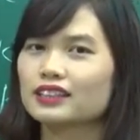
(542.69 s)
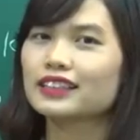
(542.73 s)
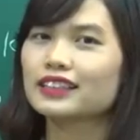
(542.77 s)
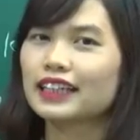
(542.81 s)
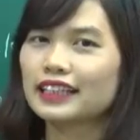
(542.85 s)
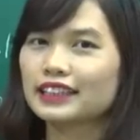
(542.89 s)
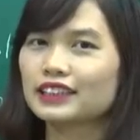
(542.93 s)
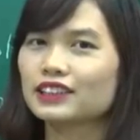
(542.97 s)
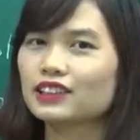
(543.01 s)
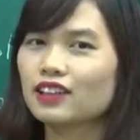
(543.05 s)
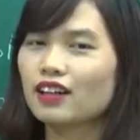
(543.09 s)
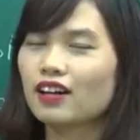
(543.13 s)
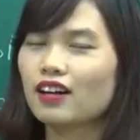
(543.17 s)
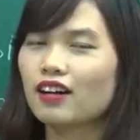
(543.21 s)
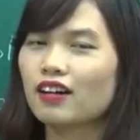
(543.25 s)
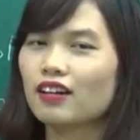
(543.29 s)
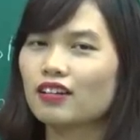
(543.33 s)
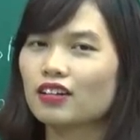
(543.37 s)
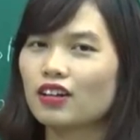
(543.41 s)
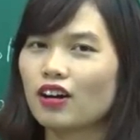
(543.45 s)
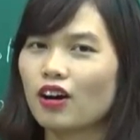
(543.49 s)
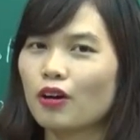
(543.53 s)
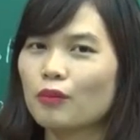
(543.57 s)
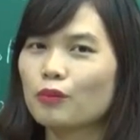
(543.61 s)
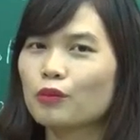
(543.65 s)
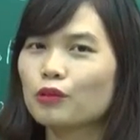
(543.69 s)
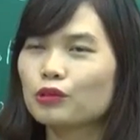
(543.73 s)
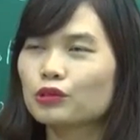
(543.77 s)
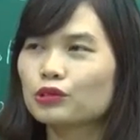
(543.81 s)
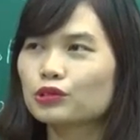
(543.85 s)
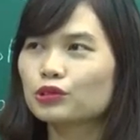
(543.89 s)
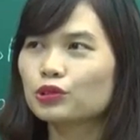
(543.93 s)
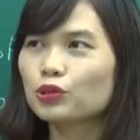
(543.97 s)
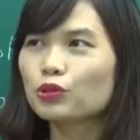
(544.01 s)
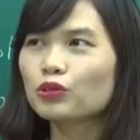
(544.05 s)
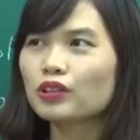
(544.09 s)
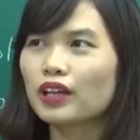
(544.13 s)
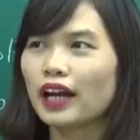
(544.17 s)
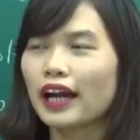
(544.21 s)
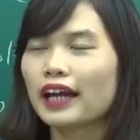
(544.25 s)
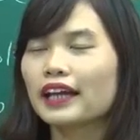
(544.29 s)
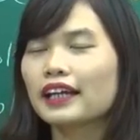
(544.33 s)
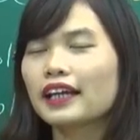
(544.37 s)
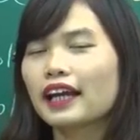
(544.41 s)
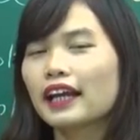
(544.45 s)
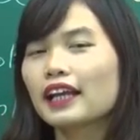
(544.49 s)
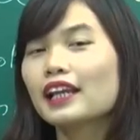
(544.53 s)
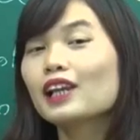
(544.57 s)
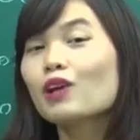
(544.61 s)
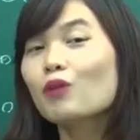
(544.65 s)
dành cho nó một chút
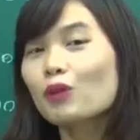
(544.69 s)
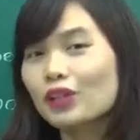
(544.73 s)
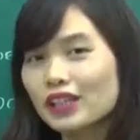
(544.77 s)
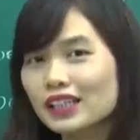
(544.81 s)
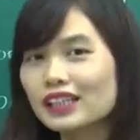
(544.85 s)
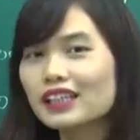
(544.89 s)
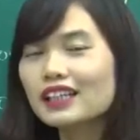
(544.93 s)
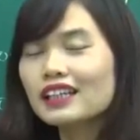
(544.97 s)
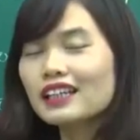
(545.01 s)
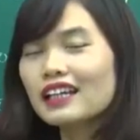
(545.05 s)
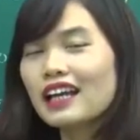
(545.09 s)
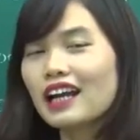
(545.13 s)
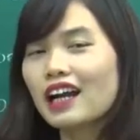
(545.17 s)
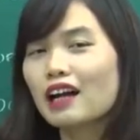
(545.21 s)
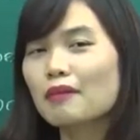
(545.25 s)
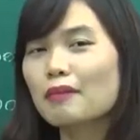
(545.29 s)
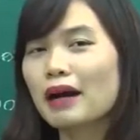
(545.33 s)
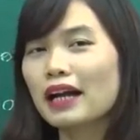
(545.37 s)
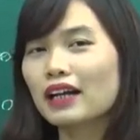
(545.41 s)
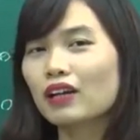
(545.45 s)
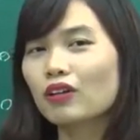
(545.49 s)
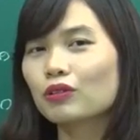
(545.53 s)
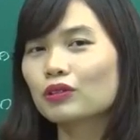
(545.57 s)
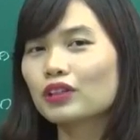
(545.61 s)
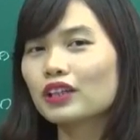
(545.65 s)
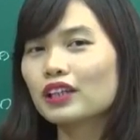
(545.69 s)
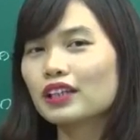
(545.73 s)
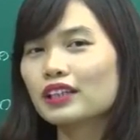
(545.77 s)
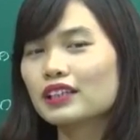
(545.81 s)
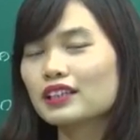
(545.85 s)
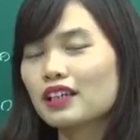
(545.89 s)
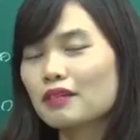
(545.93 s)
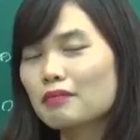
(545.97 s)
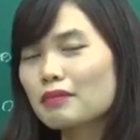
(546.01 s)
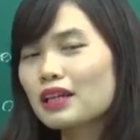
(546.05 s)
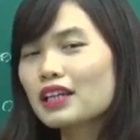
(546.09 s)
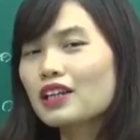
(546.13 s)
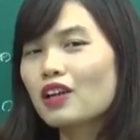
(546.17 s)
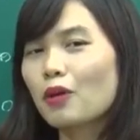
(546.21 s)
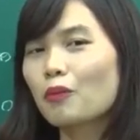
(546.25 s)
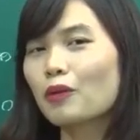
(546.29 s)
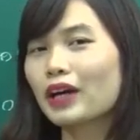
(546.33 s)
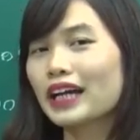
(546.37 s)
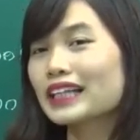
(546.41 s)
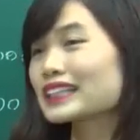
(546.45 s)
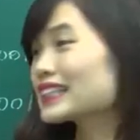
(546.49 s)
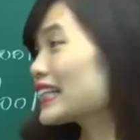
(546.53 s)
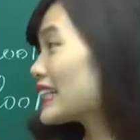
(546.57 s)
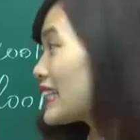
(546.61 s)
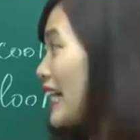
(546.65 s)
cái cái lưu ý để các bạn có thể nhận biết nó một
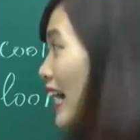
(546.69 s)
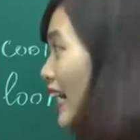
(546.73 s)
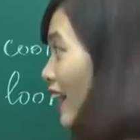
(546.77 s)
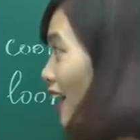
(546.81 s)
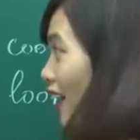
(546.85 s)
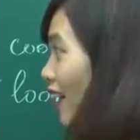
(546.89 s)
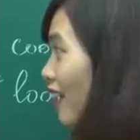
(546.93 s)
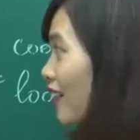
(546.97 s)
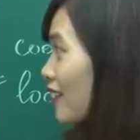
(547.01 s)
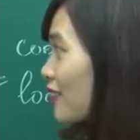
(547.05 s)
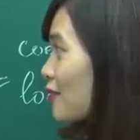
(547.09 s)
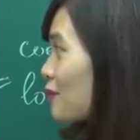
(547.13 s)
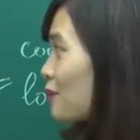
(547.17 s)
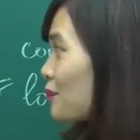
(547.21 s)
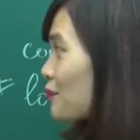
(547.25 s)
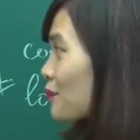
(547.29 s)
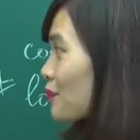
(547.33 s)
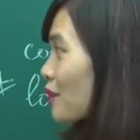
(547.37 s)
cách dễ dàng hơn.